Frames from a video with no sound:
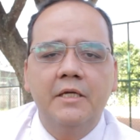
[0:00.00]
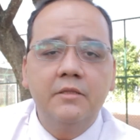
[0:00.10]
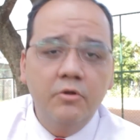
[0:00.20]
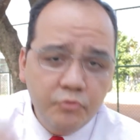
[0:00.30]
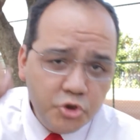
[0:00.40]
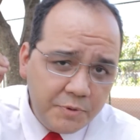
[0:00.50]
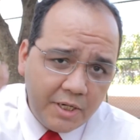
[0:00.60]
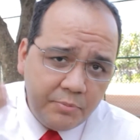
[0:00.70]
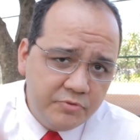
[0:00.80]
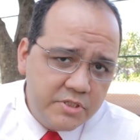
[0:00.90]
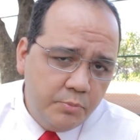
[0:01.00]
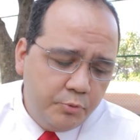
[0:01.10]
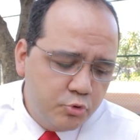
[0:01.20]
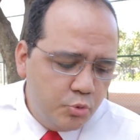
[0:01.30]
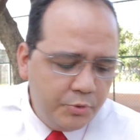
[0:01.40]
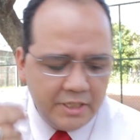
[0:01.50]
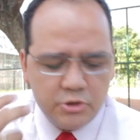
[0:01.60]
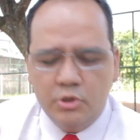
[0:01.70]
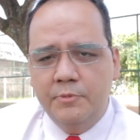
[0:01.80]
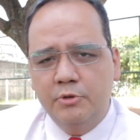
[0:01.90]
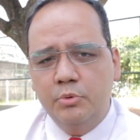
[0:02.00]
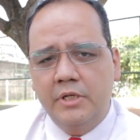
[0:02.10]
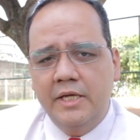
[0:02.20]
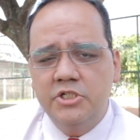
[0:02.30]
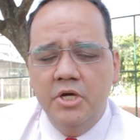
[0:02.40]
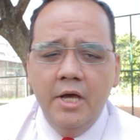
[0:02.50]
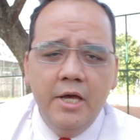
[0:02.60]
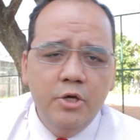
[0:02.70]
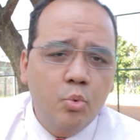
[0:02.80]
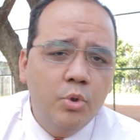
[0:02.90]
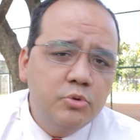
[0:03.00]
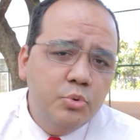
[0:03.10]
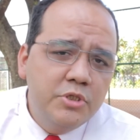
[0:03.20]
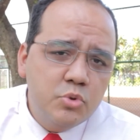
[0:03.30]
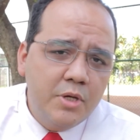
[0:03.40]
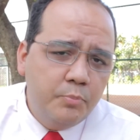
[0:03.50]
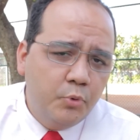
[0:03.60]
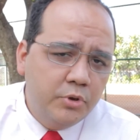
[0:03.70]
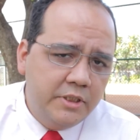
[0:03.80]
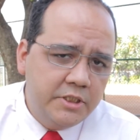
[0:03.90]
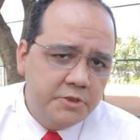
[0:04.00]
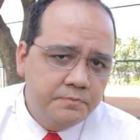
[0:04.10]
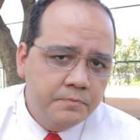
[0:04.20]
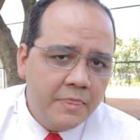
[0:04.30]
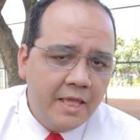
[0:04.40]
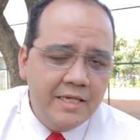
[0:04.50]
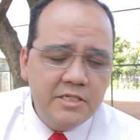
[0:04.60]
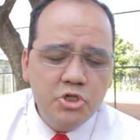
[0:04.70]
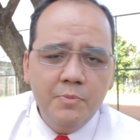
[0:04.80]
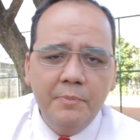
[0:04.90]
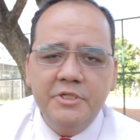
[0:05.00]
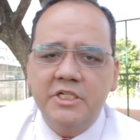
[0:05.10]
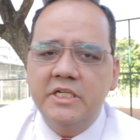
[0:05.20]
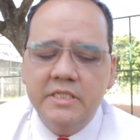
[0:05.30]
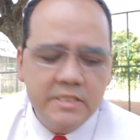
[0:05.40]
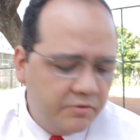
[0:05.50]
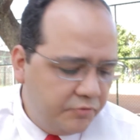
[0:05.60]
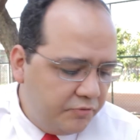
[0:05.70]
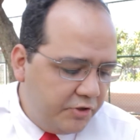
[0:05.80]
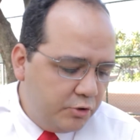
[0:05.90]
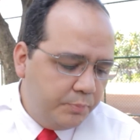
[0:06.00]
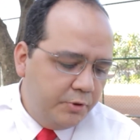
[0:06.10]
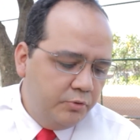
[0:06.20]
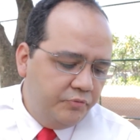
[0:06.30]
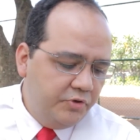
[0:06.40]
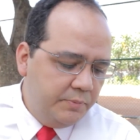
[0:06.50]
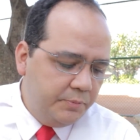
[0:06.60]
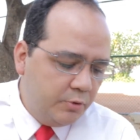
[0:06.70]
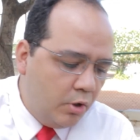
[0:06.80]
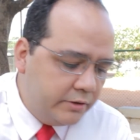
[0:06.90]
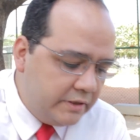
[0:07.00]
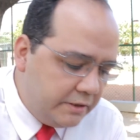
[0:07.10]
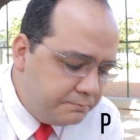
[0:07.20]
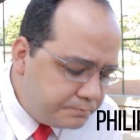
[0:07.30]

Então vou explicar para você um pouco sobre o relacionamento com o cliente e o quanto isso é importante. Existe uma pesquisa que foi feita pelo Philip Kotler,